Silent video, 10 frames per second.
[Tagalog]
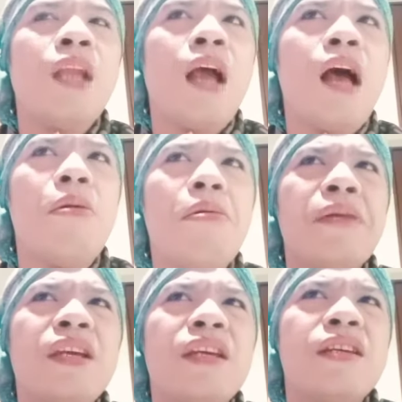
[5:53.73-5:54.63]
Ako
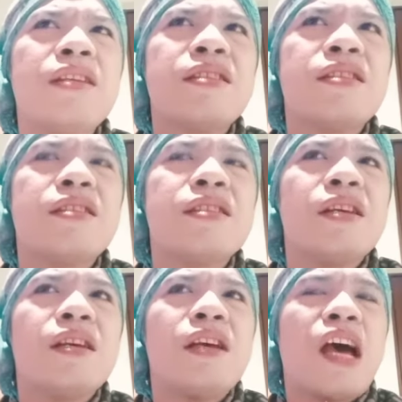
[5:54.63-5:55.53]
is,
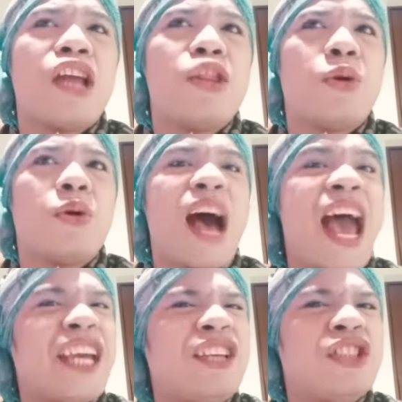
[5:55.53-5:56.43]
ano,
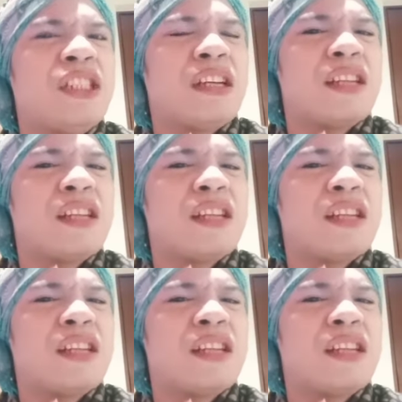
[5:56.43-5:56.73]
IG.